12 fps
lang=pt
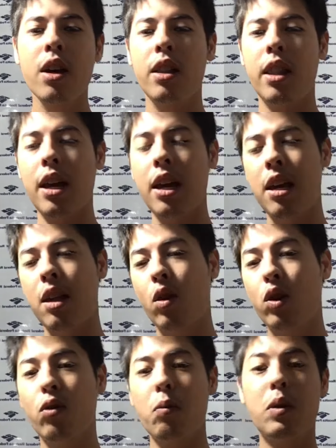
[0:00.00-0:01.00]
né, em que
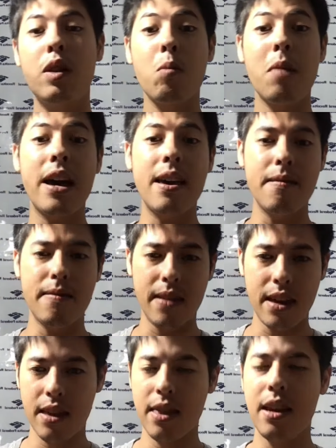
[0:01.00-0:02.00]
nós vamos ter uma
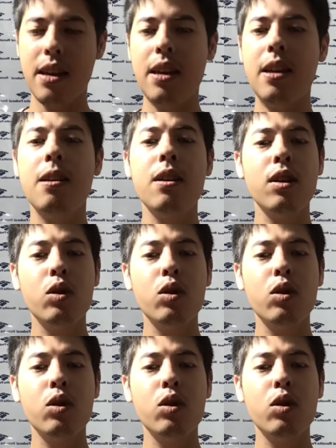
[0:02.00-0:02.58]
revenda aí